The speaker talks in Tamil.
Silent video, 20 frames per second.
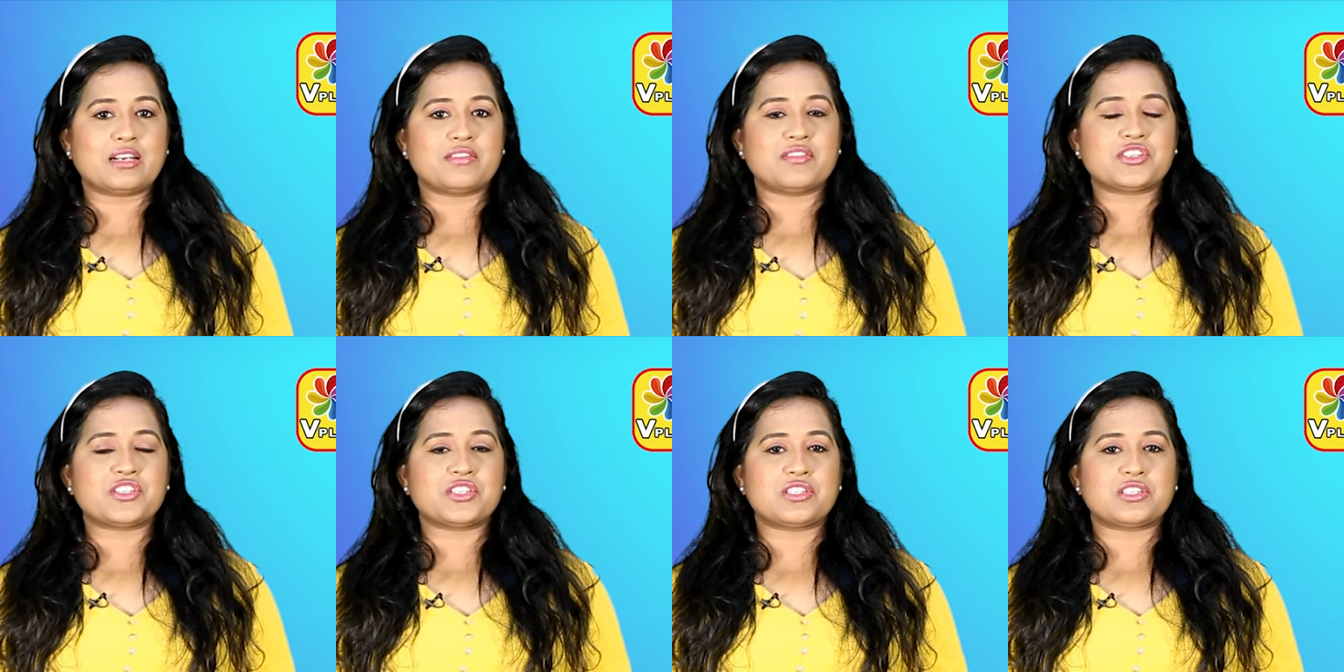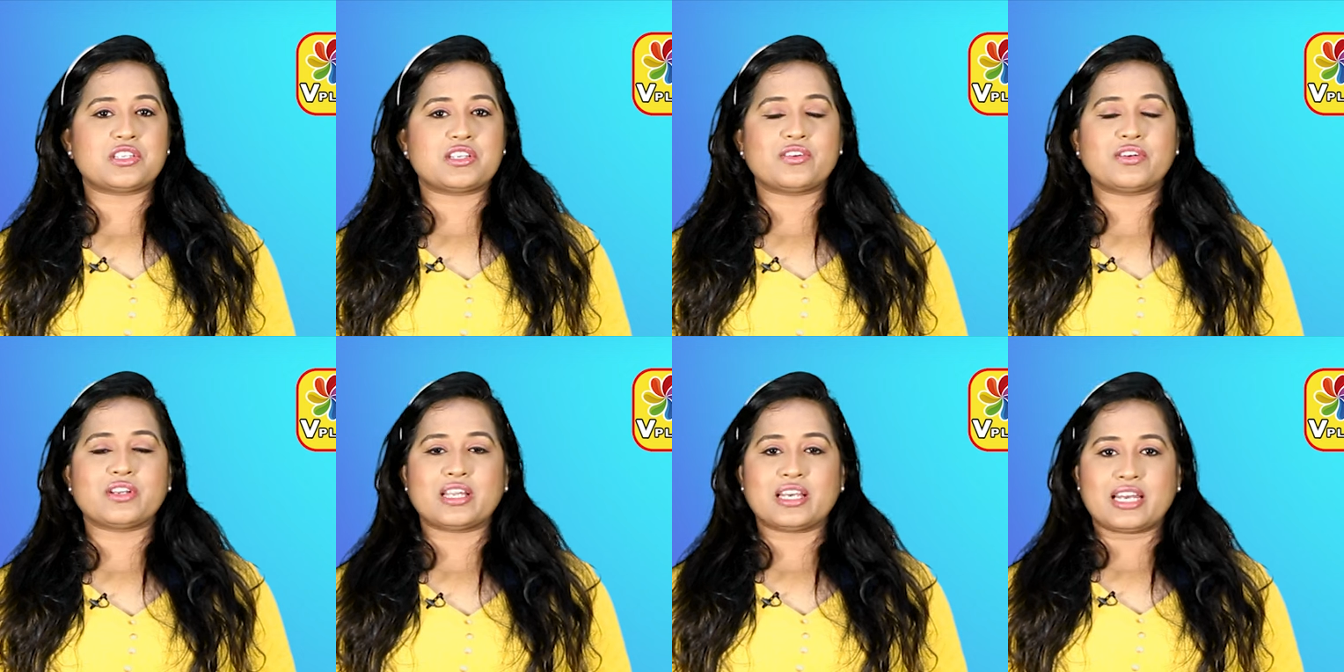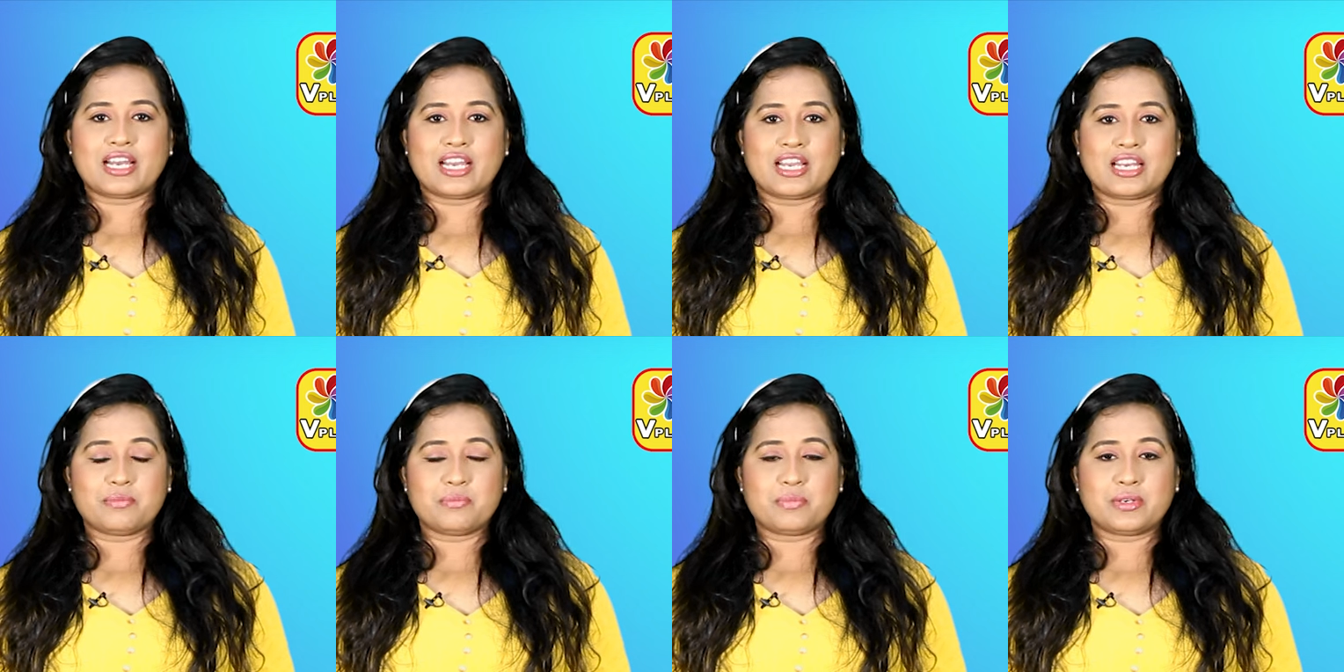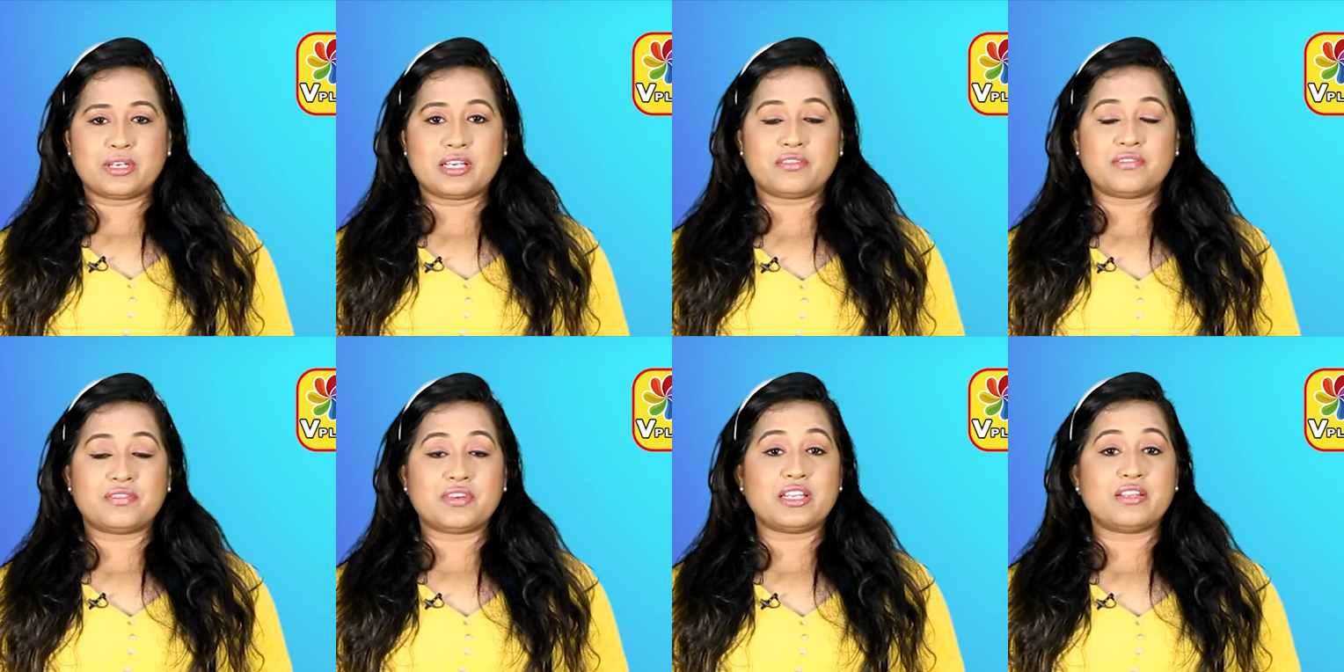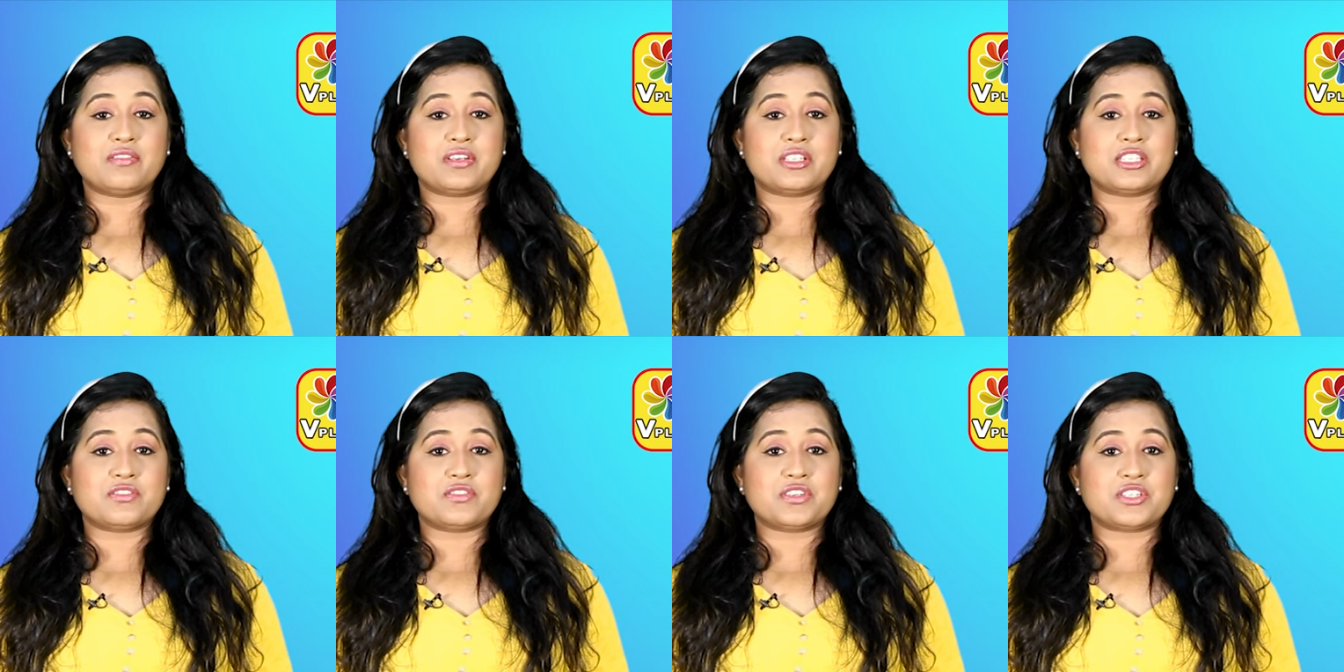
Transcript: ரவிச்சந்திரனுடைய நடிப்புல வெளிவந்து